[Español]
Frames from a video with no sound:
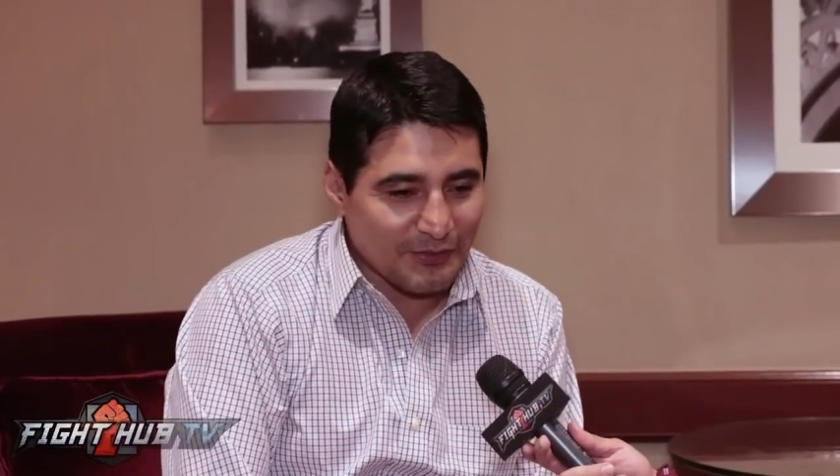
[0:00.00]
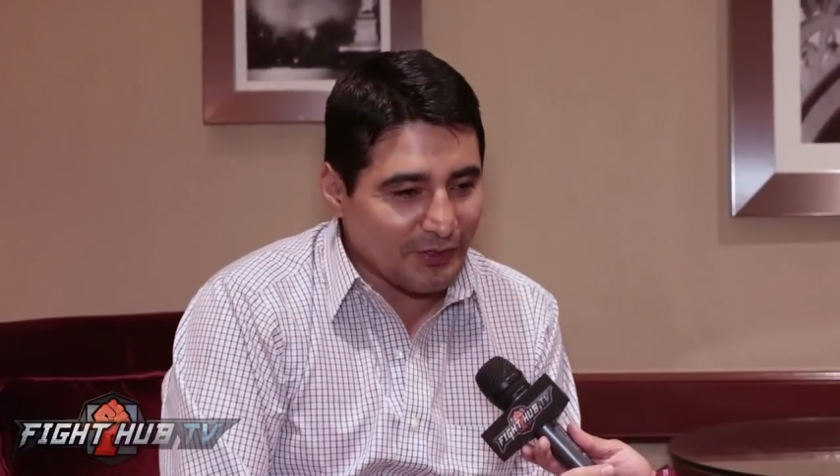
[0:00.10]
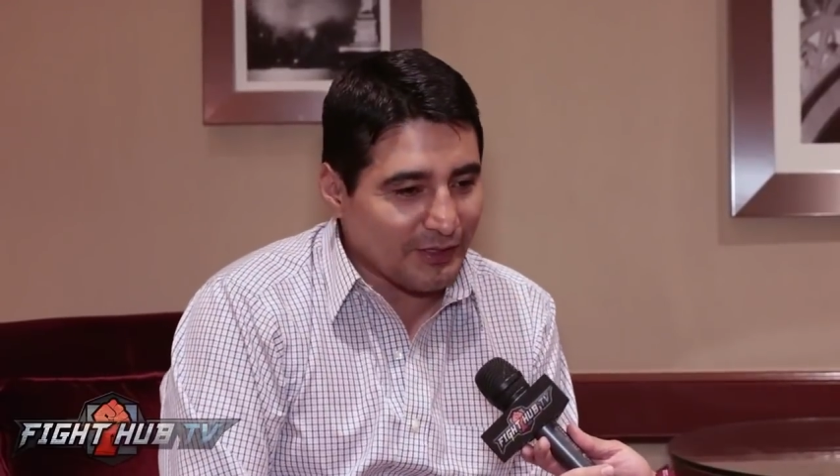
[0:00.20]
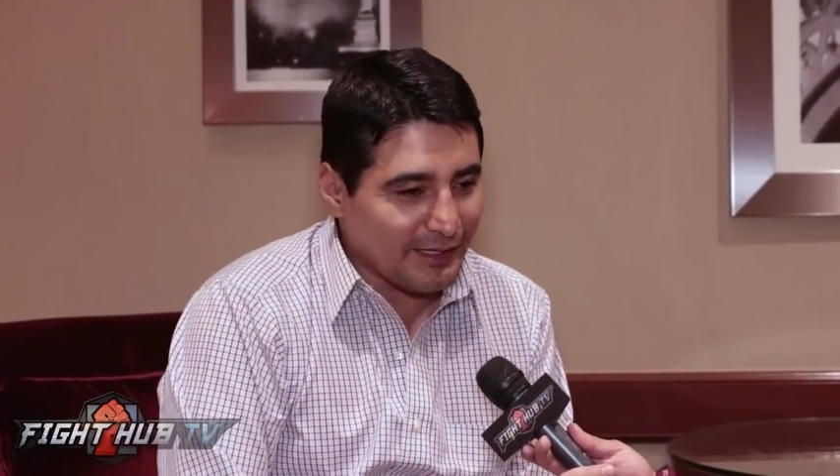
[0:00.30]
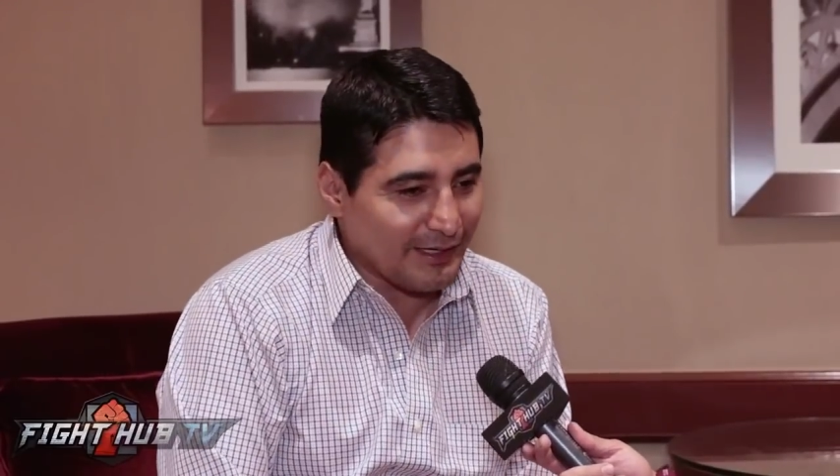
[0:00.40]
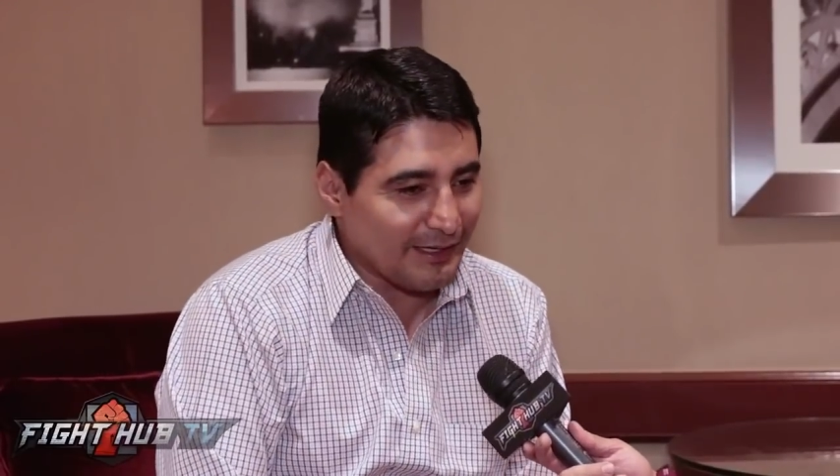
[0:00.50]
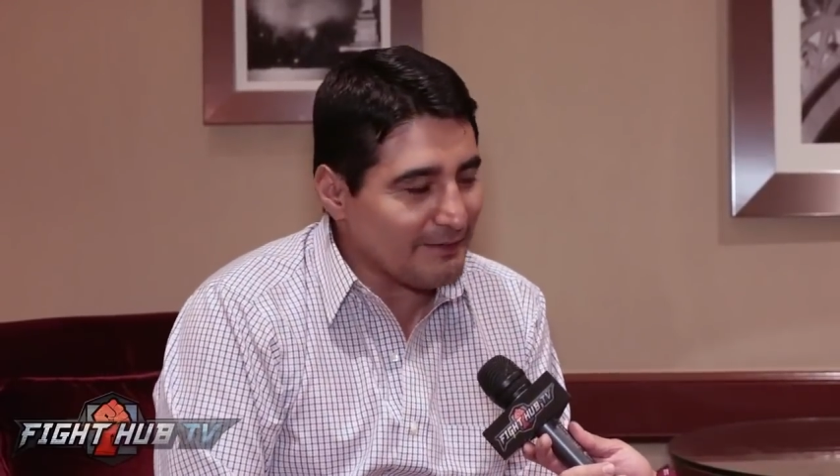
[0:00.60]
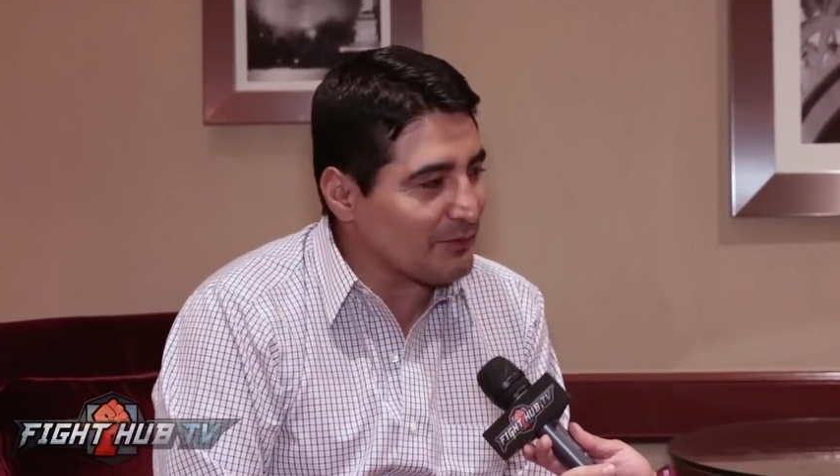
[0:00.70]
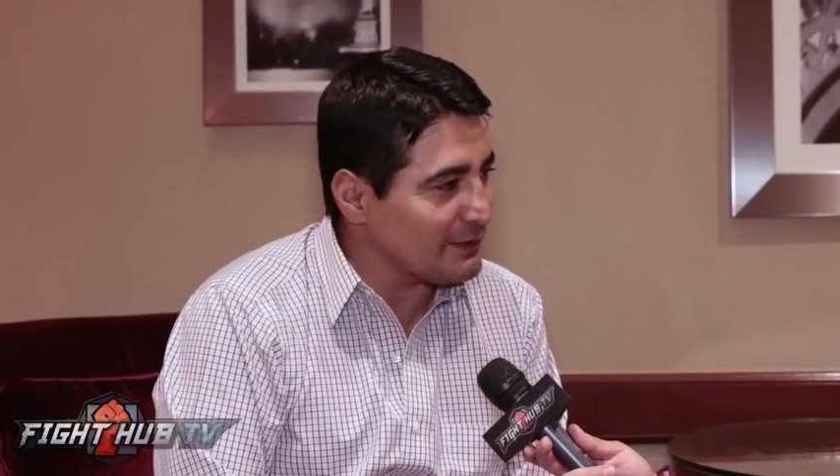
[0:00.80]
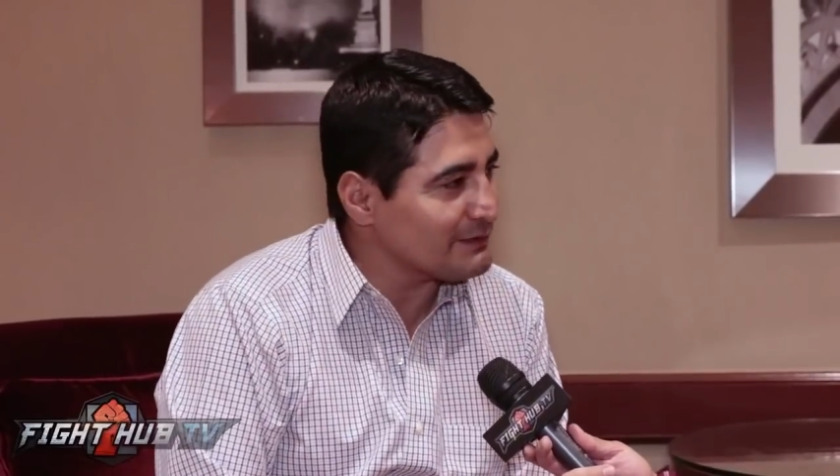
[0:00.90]
yo creo que la
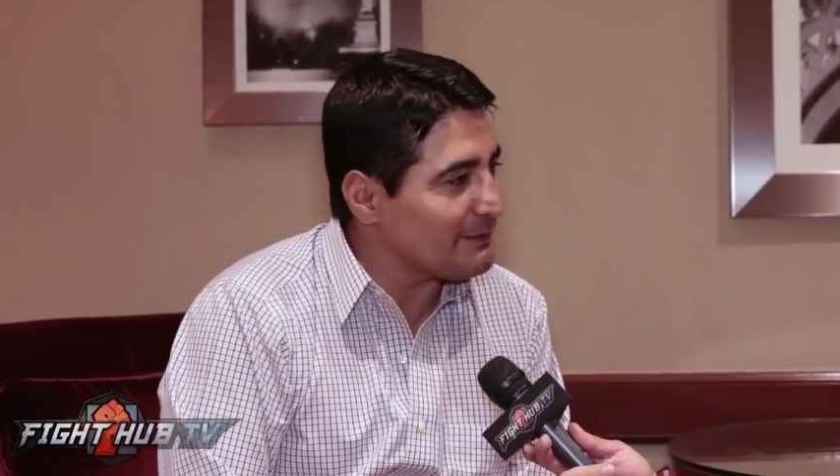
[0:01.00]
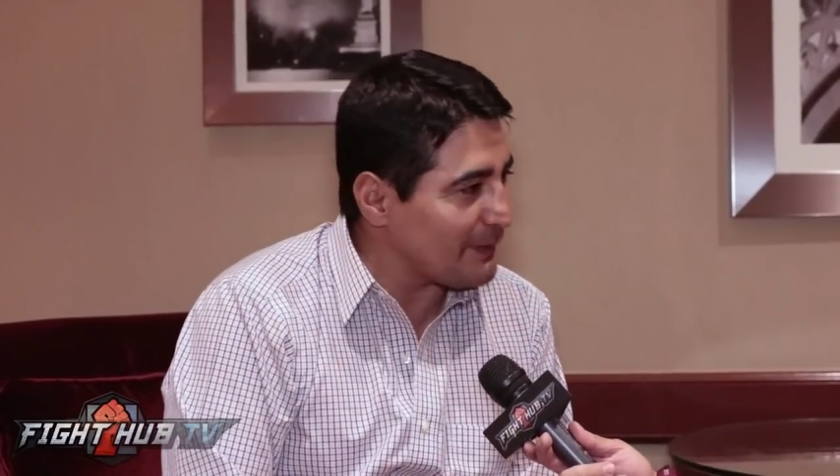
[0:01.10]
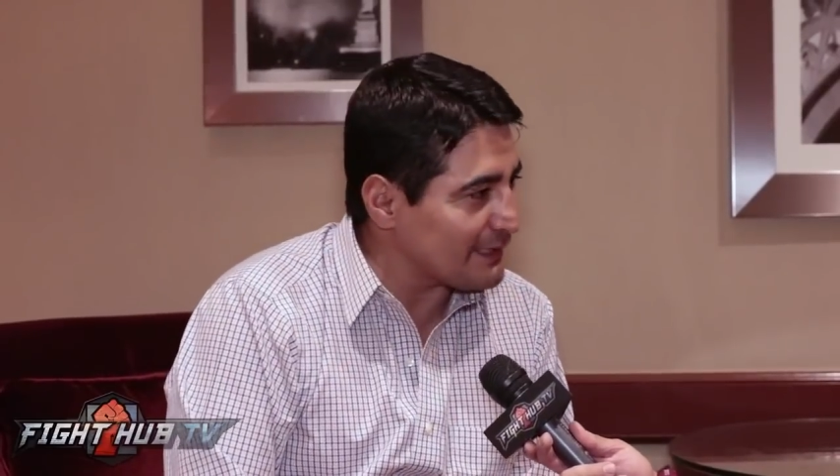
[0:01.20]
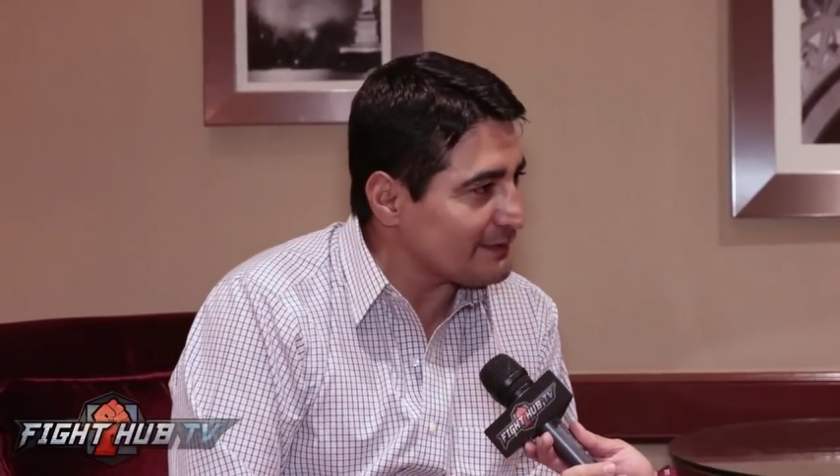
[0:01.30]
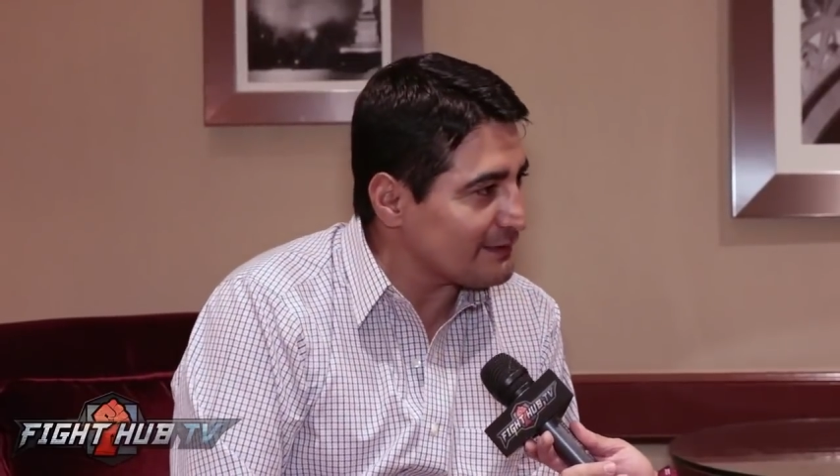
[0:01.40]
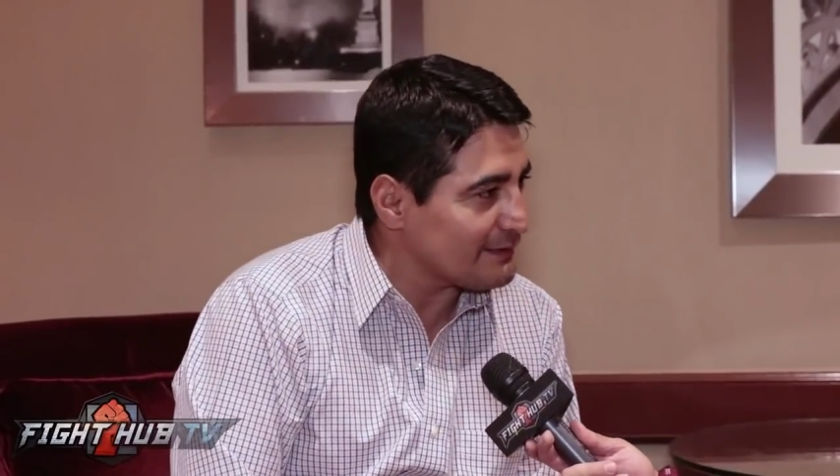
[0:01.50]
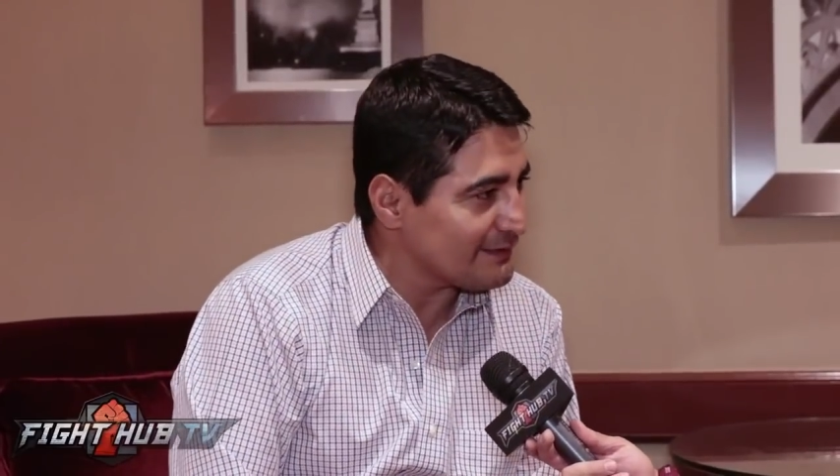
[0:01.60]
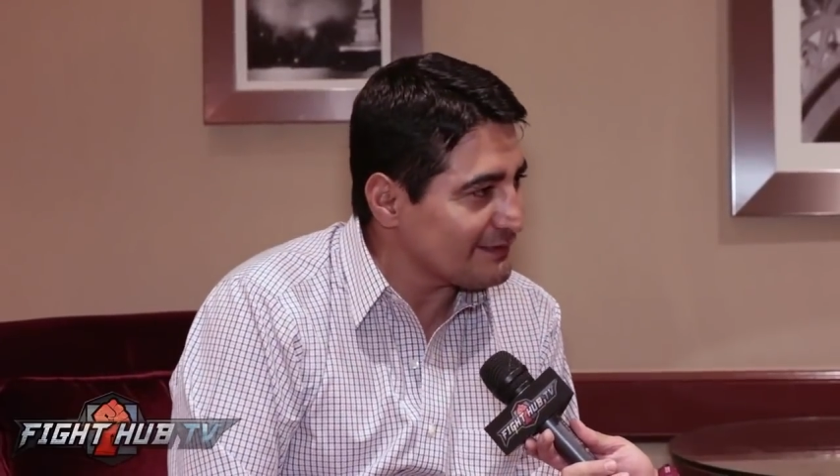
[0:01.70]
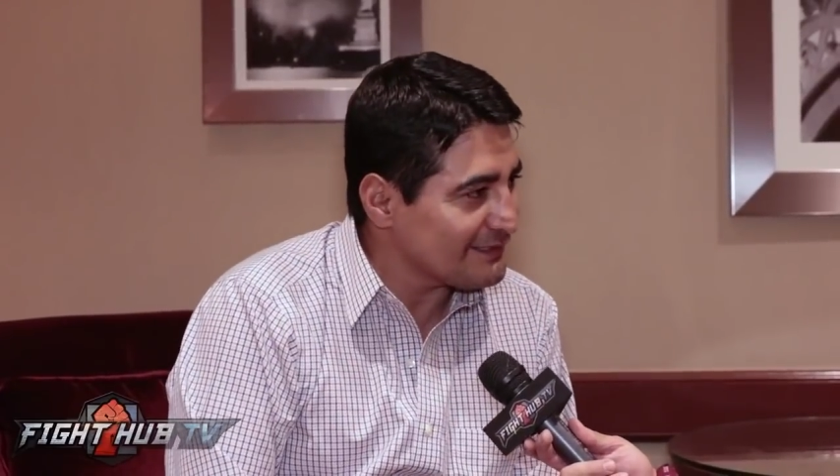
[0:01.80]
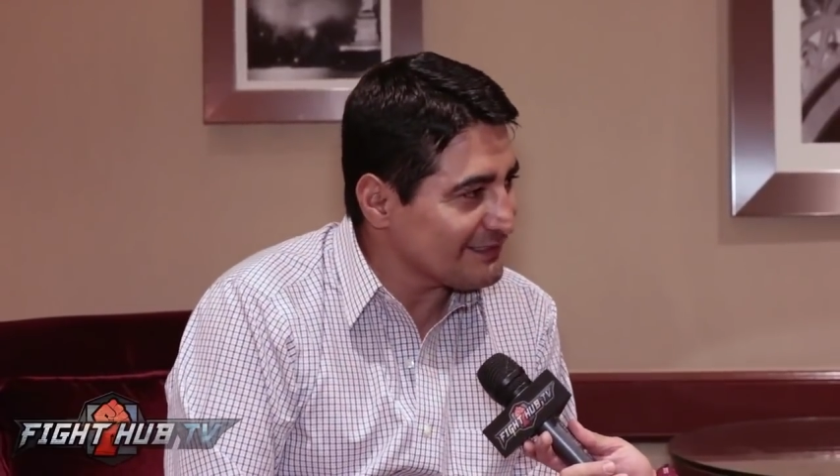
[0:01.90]
vergüenza pasa.
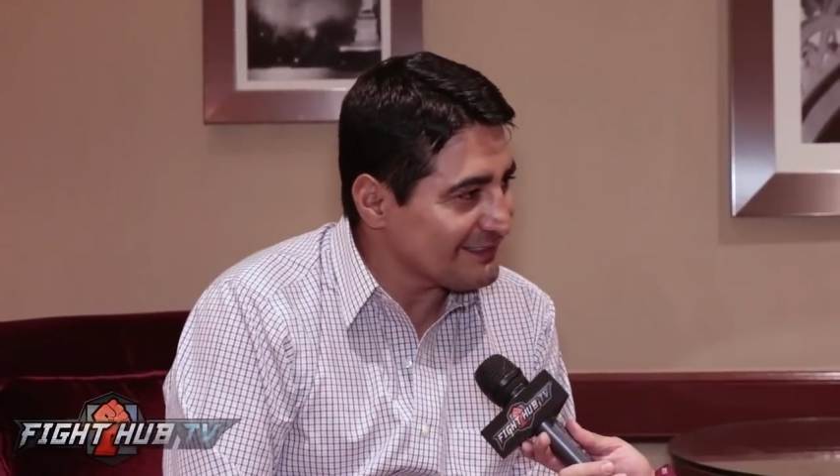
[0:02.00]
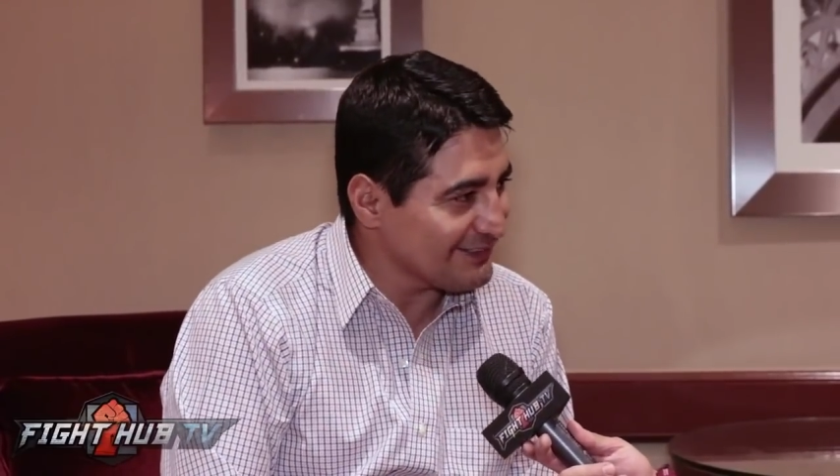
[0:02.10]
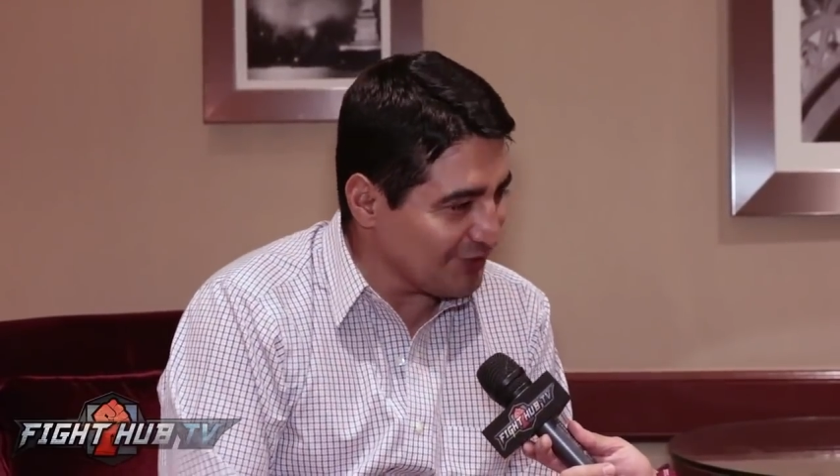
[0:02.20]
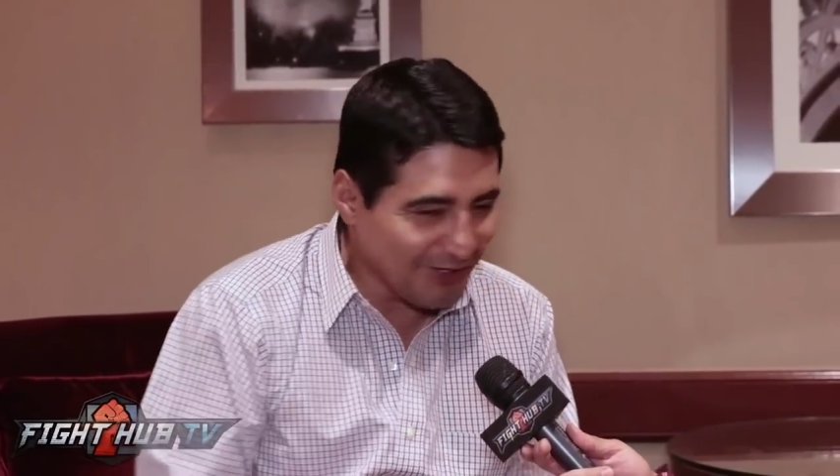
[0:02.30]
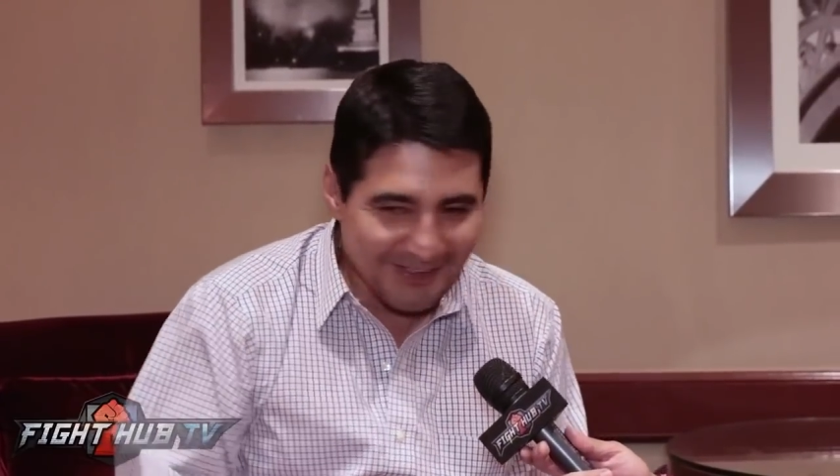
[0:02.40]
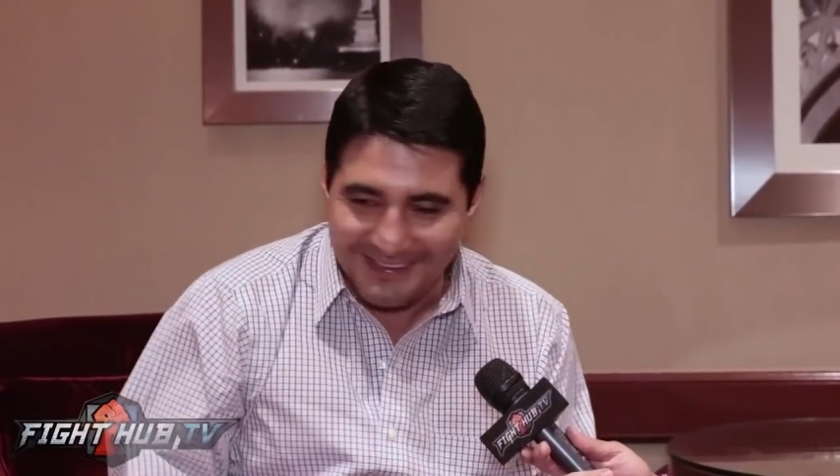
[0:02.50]
No?